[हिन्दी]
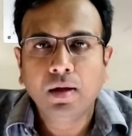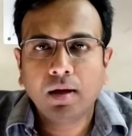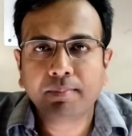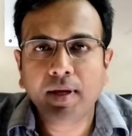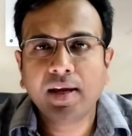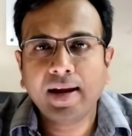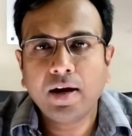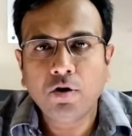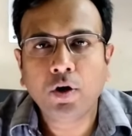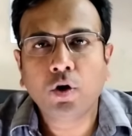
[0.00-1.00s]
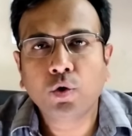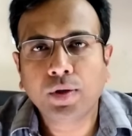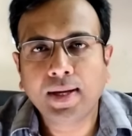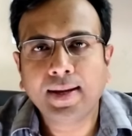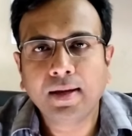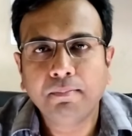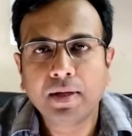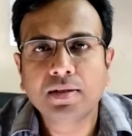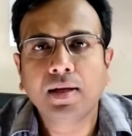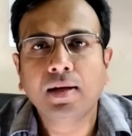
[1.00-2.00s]
अब देखिए एंड्रॉयड ऑटो क्या है
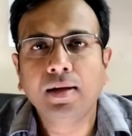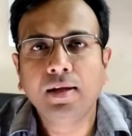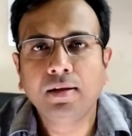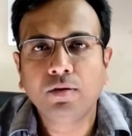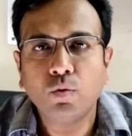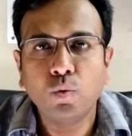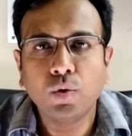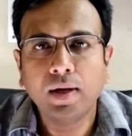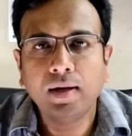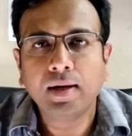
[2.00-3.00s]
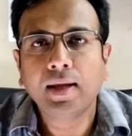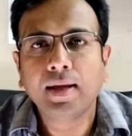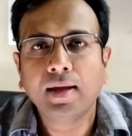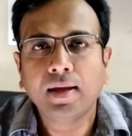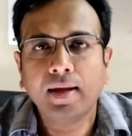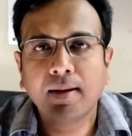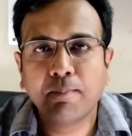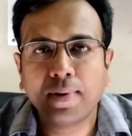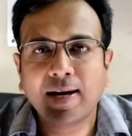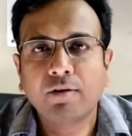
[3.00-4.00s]
बेसिकली गूगल ने एक
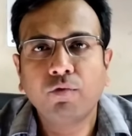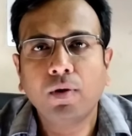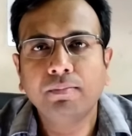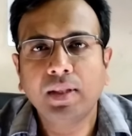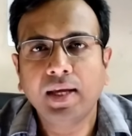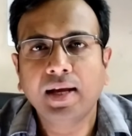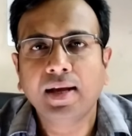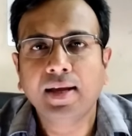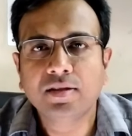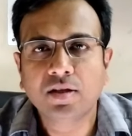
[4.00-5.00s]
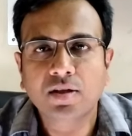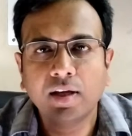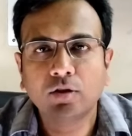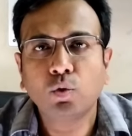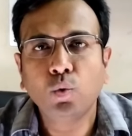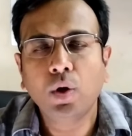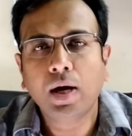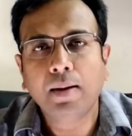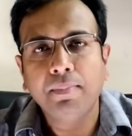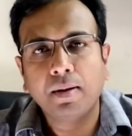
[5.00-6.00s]
प्लेटफॉर्म दिया है जिसके थ्रू
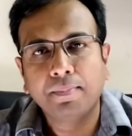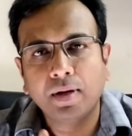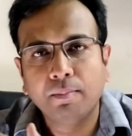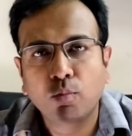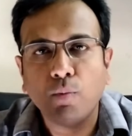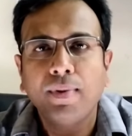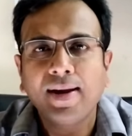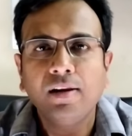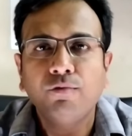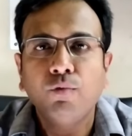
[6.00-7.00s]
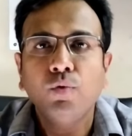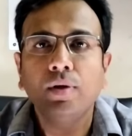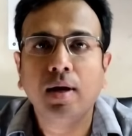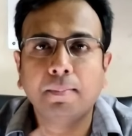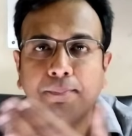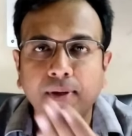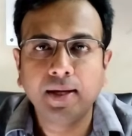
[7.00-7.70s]
आप अपना मोबाइल फ़ोन अपनी